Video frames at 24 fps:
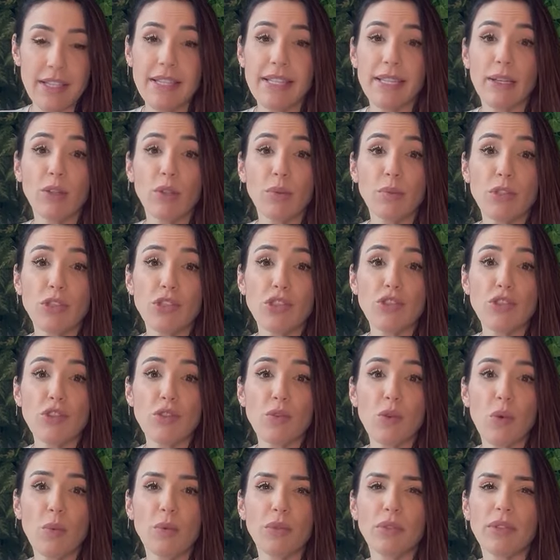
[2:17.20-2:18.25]
se eu não pedir
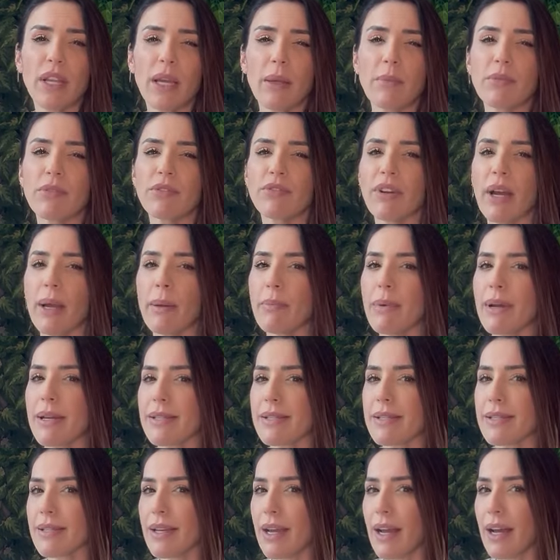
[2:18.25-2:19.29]
desculpa o tempo vai
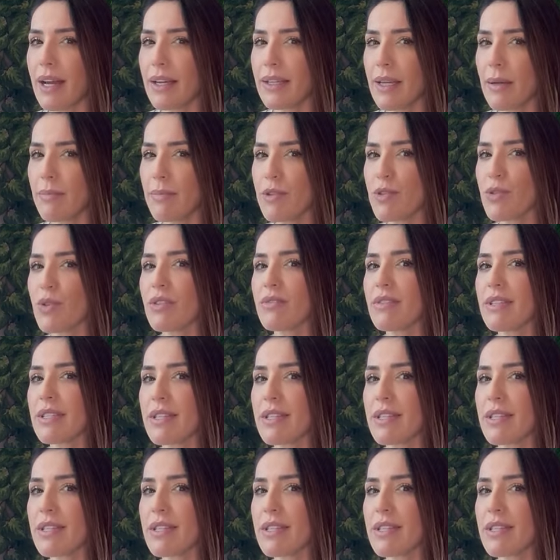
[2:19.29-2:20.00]
passar e a pessoa vai